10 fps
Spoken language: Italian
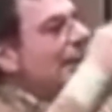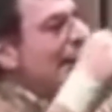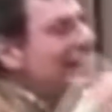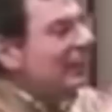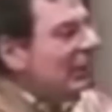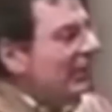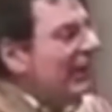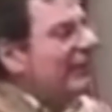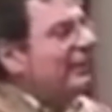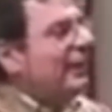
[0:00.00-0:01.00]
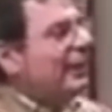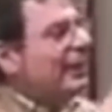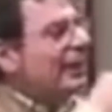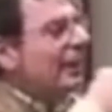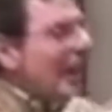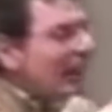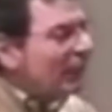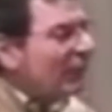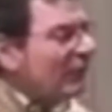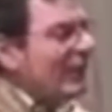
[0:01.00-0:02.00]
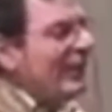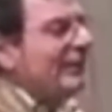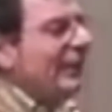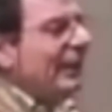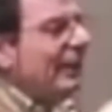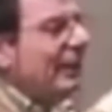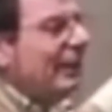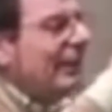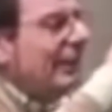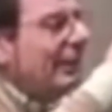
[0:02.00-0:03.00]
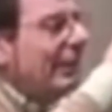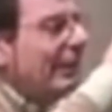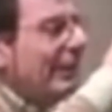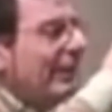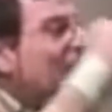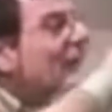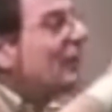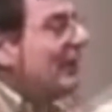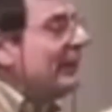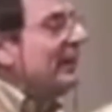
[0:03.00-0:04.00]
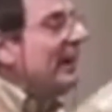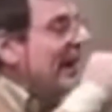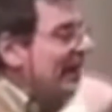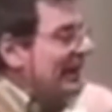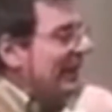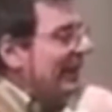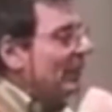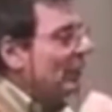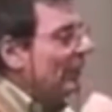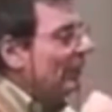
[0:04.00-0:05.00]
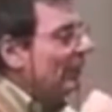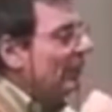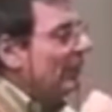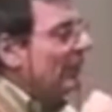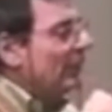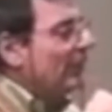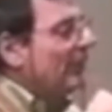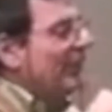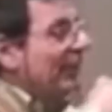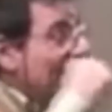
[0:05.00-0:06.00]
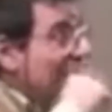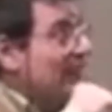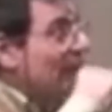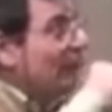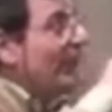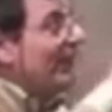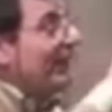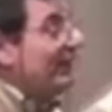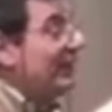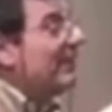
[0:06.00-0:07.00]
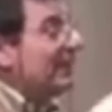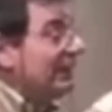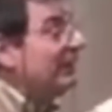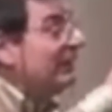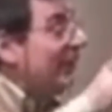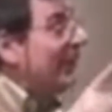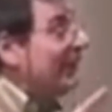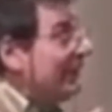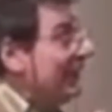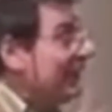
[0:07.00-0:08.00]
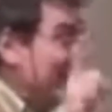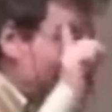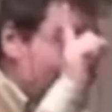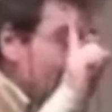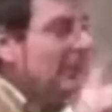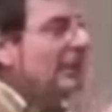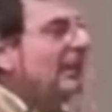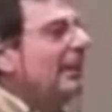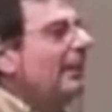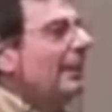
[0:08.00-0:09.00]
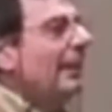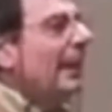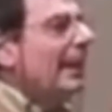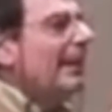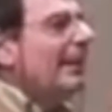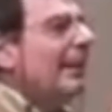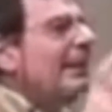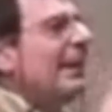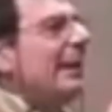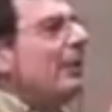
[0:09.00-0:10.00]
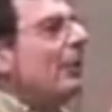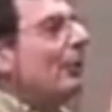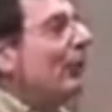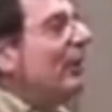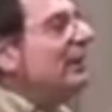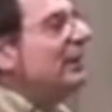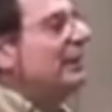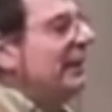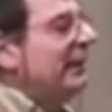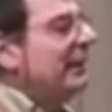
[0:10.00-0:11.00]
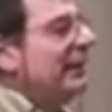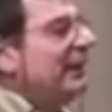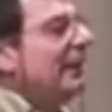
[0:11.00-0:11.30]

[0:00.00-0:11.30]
eh, analogamente, a cosa serve? Cosa servi te all'alieno? Perché l'alieno si specchia in te, ma te ti specchi nell'alieno. L'alieno vede te